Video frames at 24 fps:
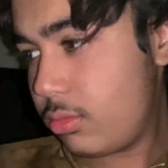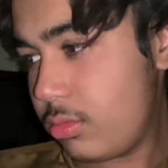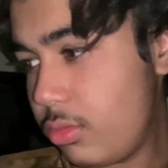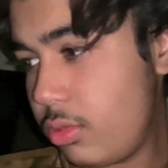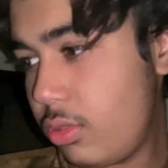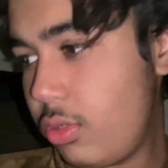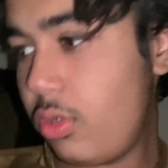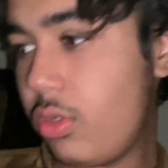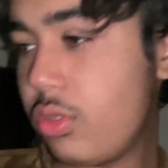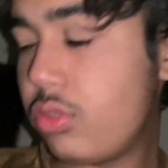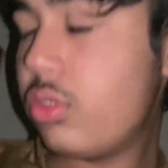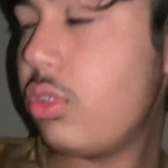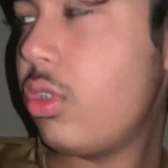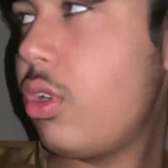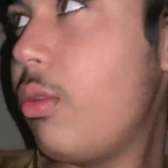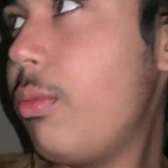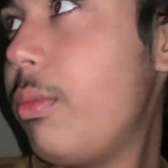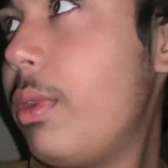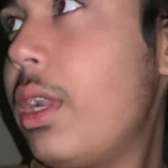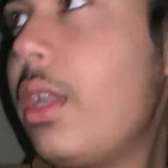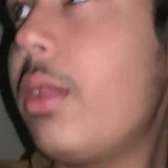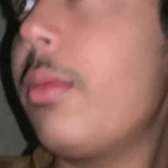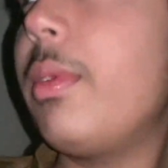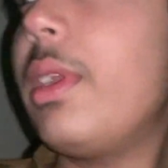और सुनो
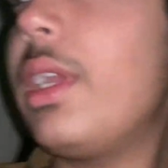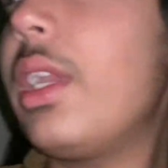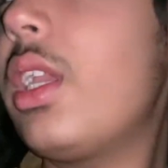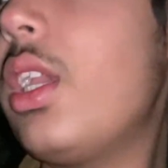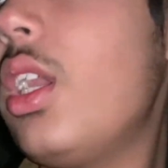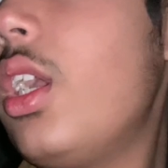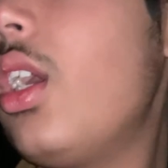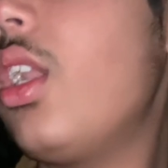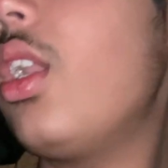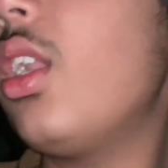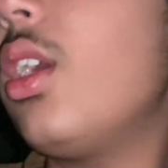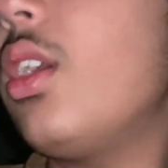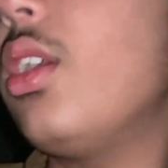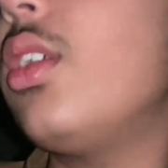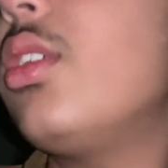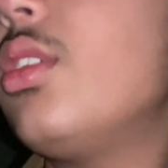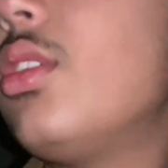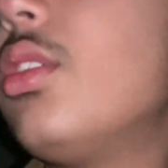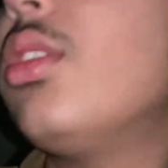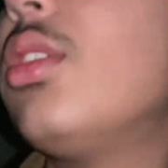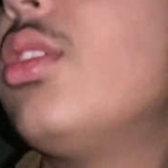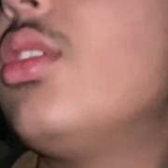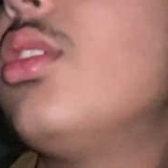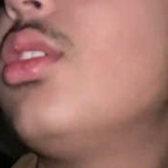हमारी भाई क्या हो रहा
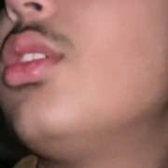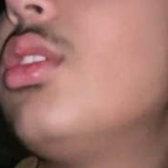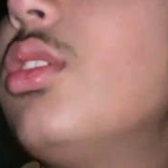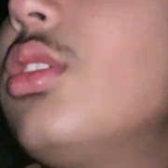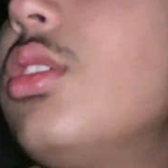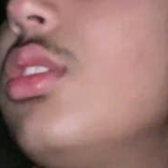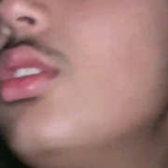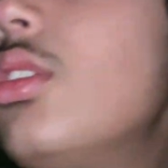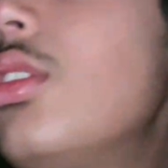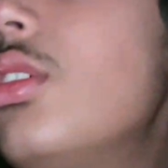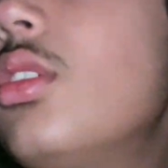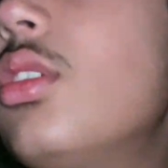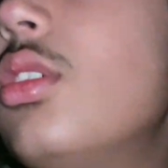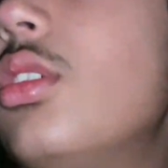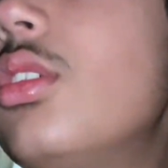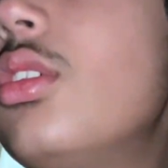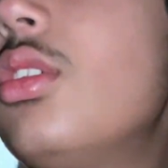है